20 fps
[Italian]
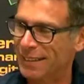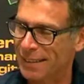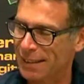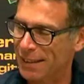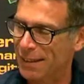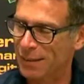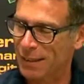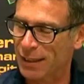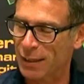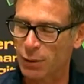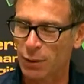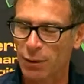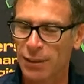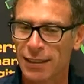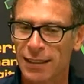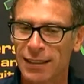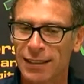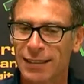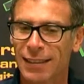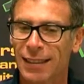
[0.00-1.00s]
dei navigatori
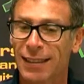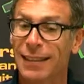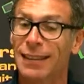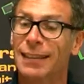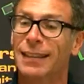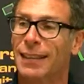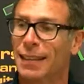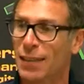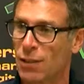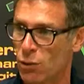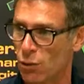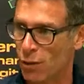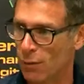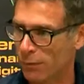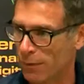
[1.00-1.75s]
di internet che sono